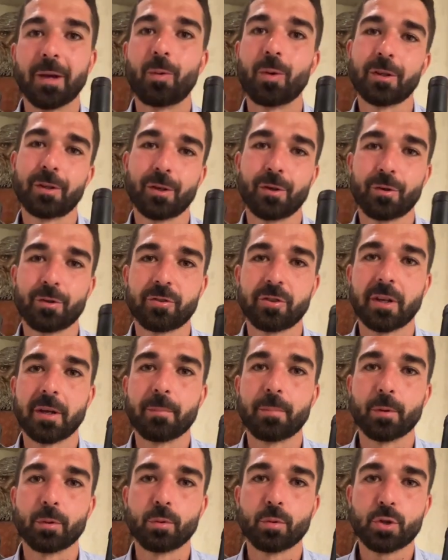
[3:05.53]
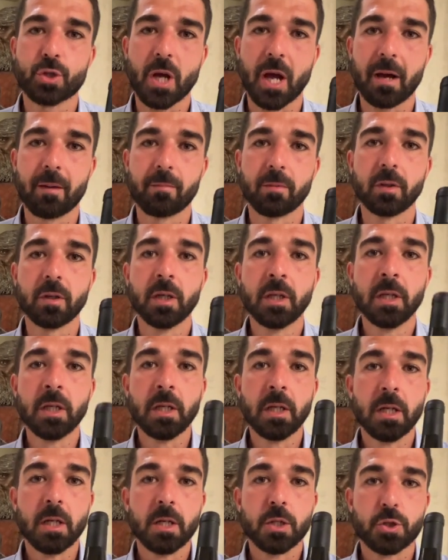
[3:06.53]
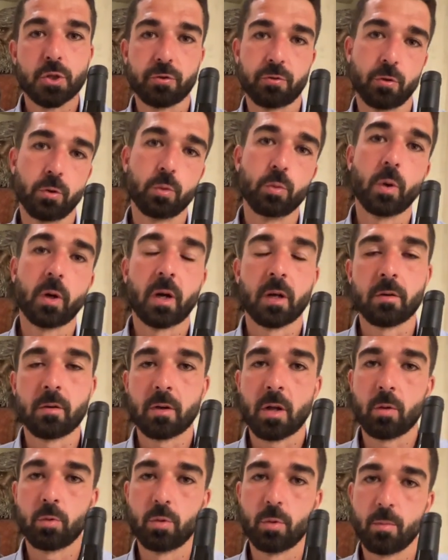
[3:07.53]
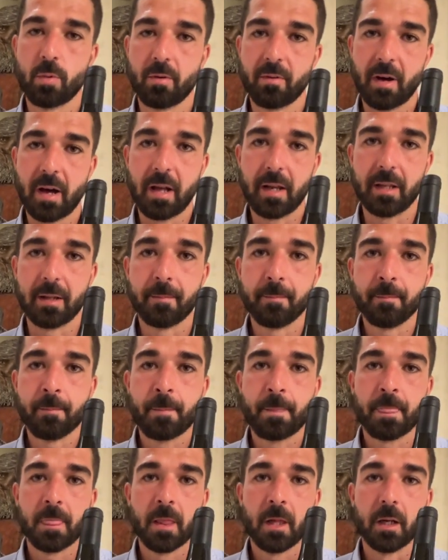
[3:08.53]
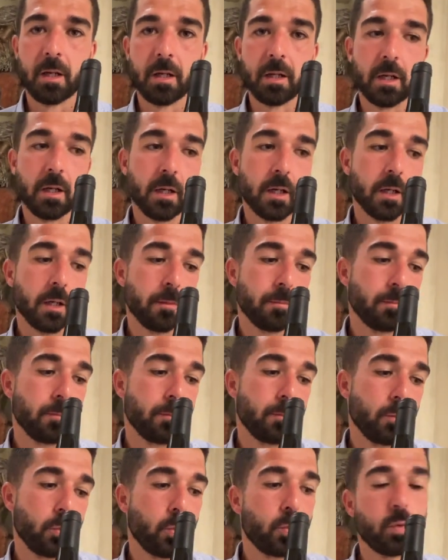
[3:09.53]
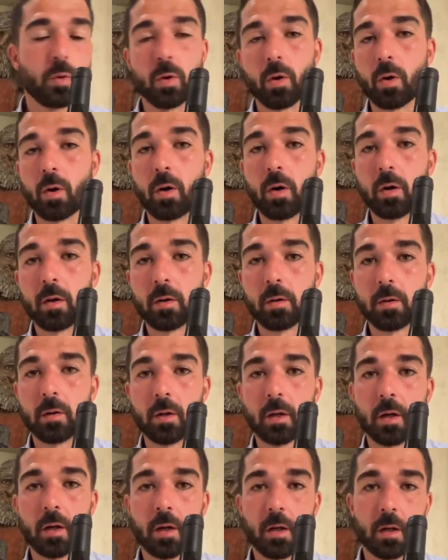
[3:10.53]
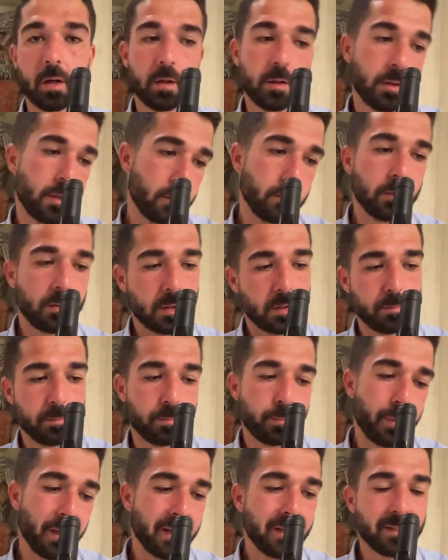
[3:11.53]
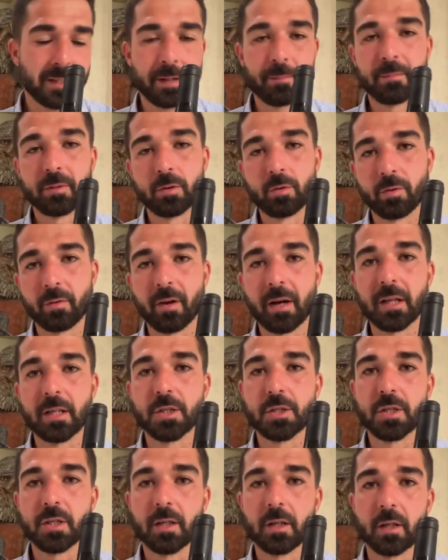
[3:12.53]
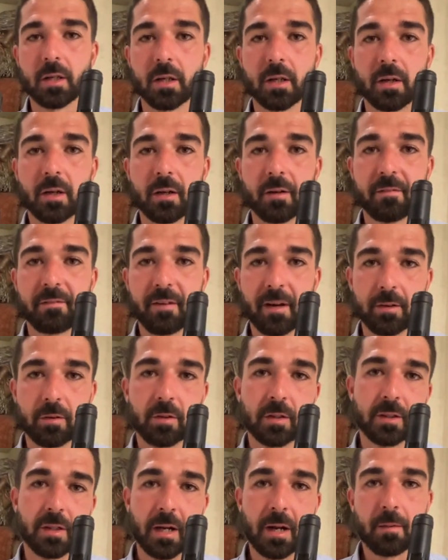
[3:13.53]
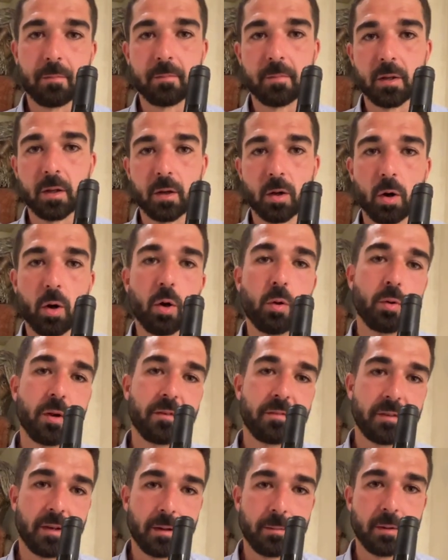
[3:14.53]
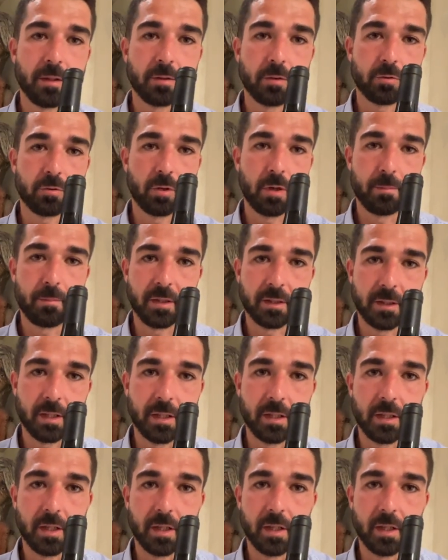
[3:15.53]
quattro rossi che produciamo ci sono due canonau e due bovale. Eh, uno in, in, per entrambi gli uvaggi eh, fanno entrambi o un affinamento solamente in,